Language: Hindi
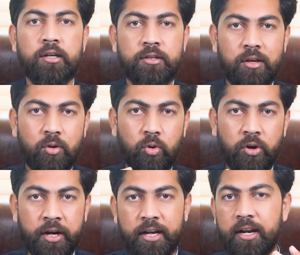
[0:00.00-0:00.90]
जिनको
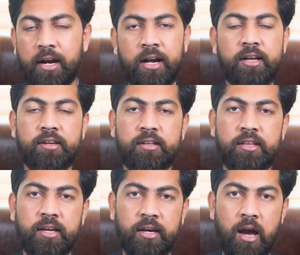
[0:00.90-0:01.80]
हिडन रखा
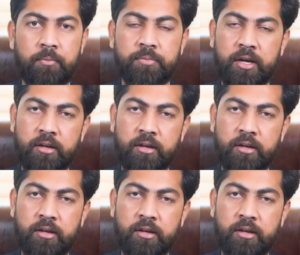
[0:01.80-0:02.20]
जाता है आप तक